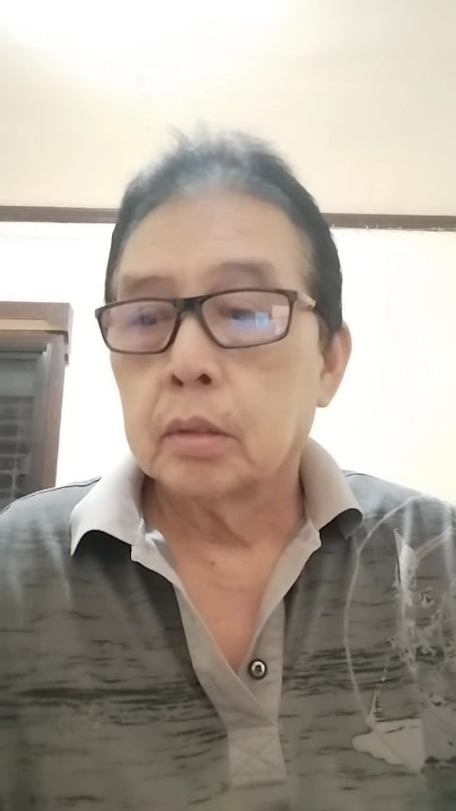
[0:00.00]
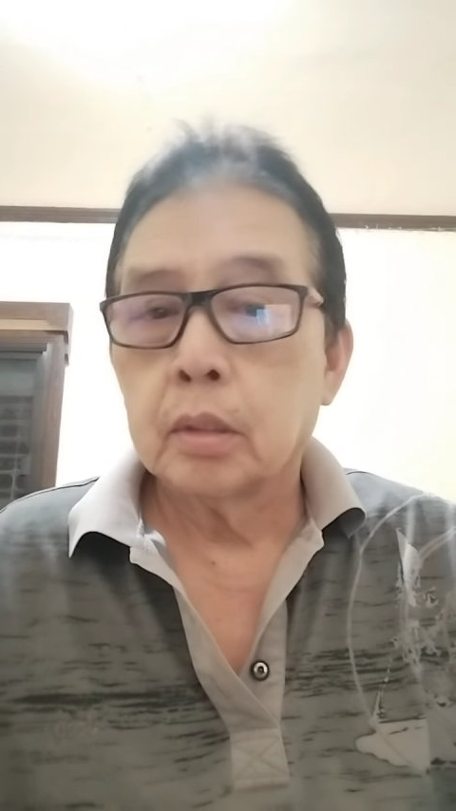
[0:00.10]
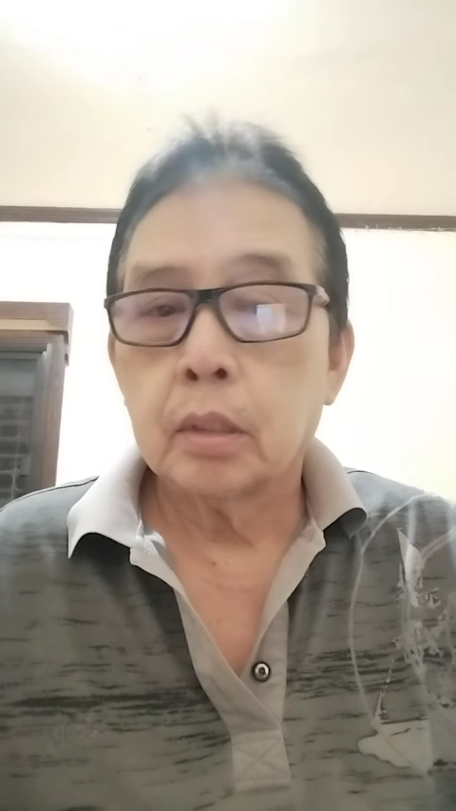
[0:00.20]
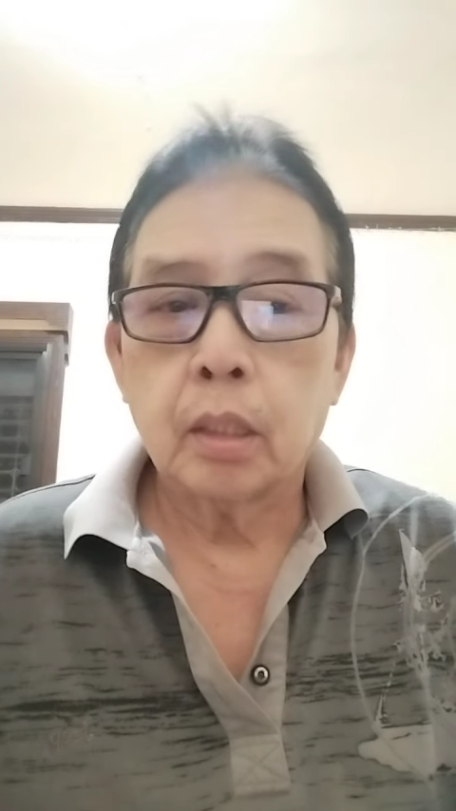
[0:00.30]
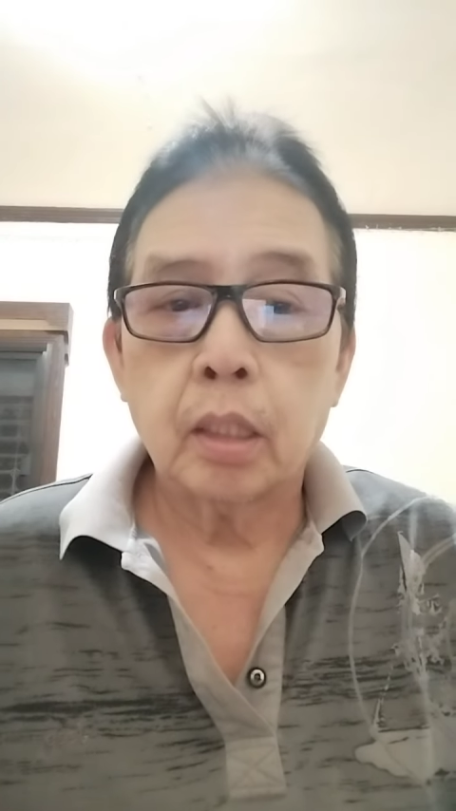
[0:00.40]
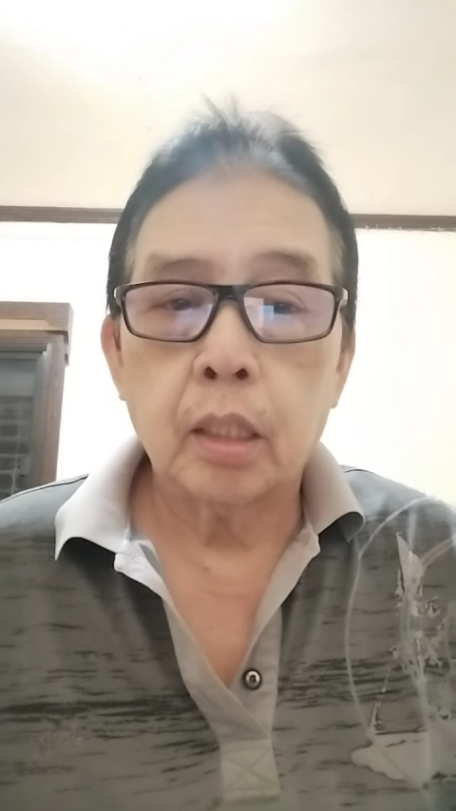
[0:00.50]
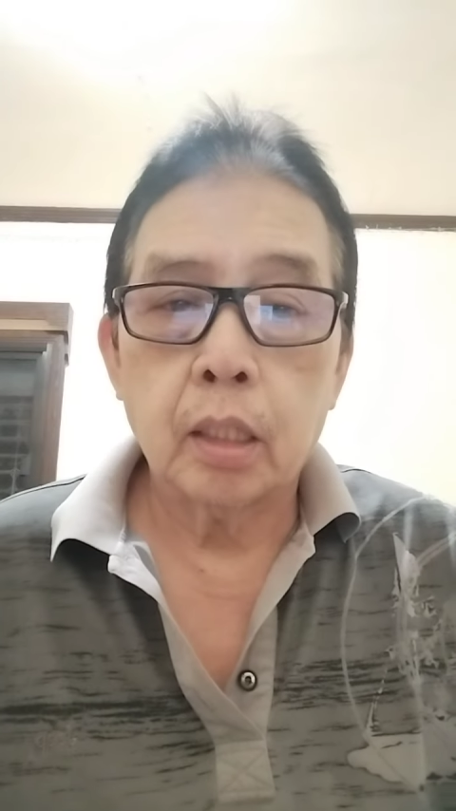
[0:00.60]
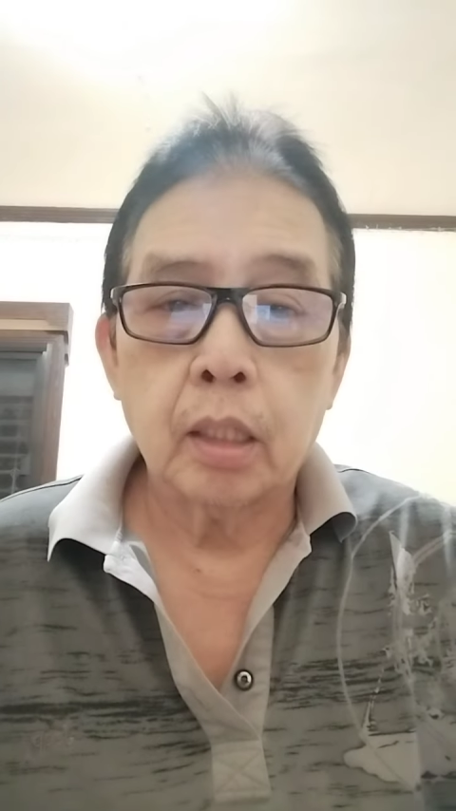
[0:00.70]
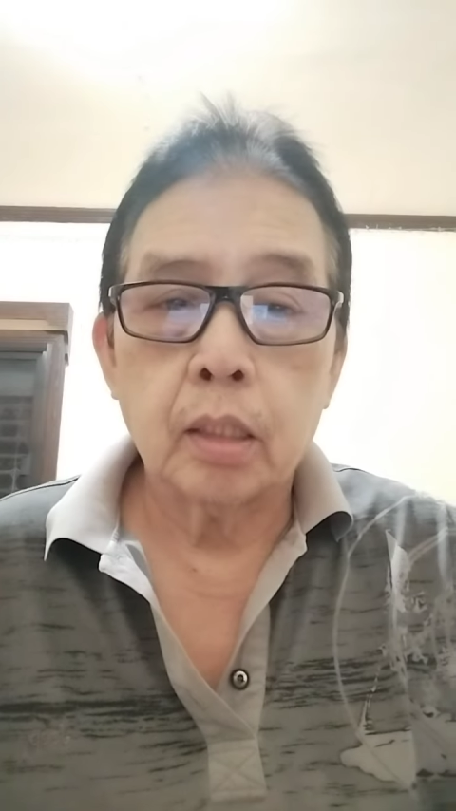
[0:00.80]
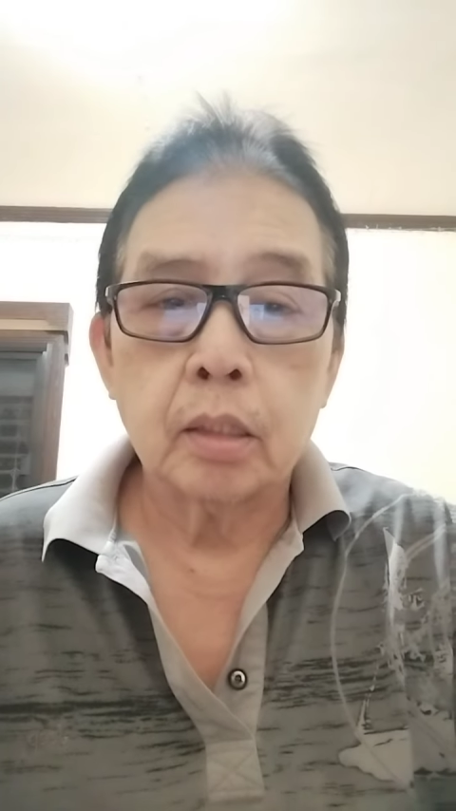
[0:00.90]
Ah,
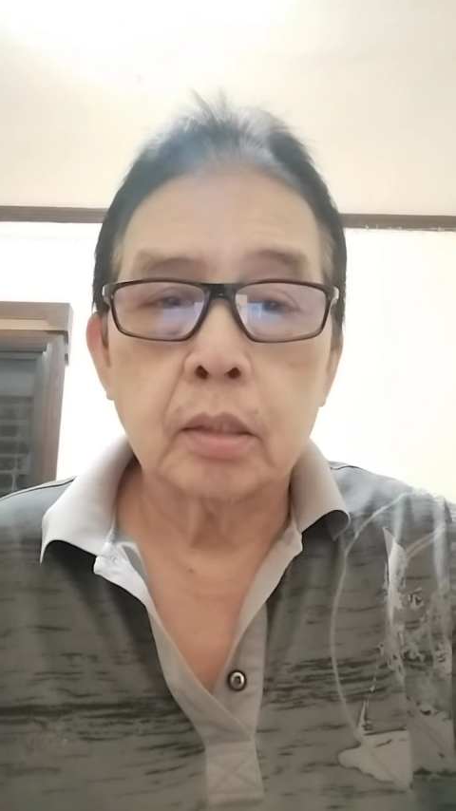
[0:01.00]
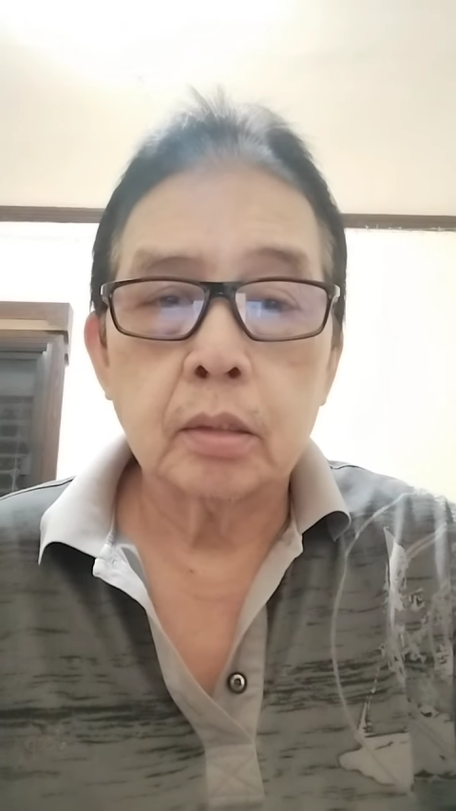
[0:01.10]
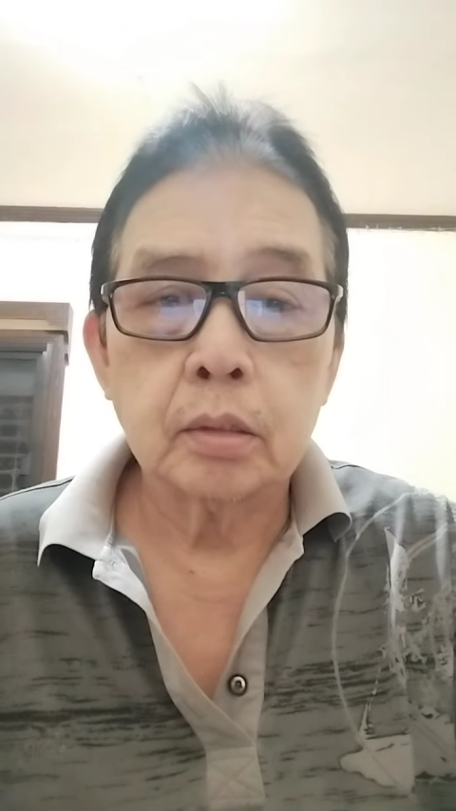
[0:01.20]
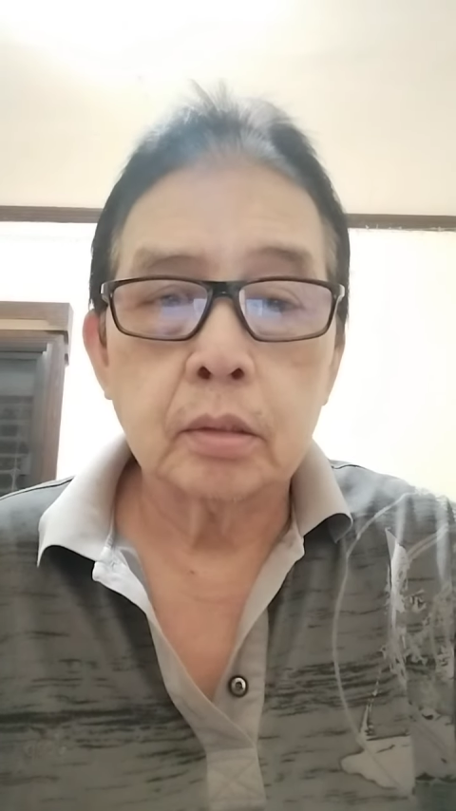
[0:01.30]
uh,